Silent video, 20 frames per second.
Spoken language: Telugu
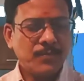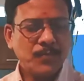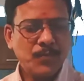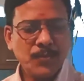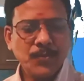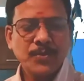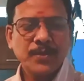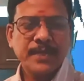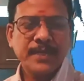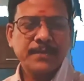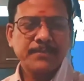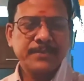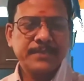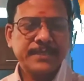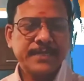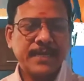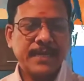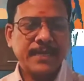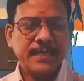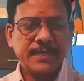ముందుకు
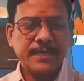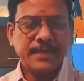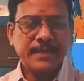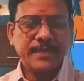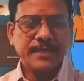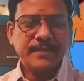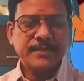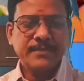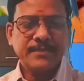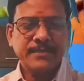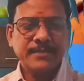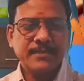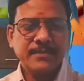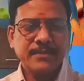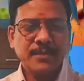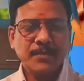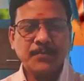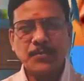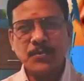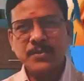నడిపించడానికి
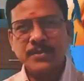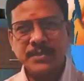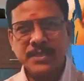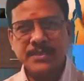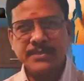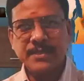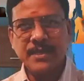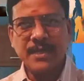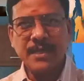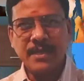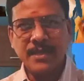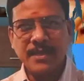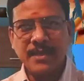సపోర్ట్ చేసిన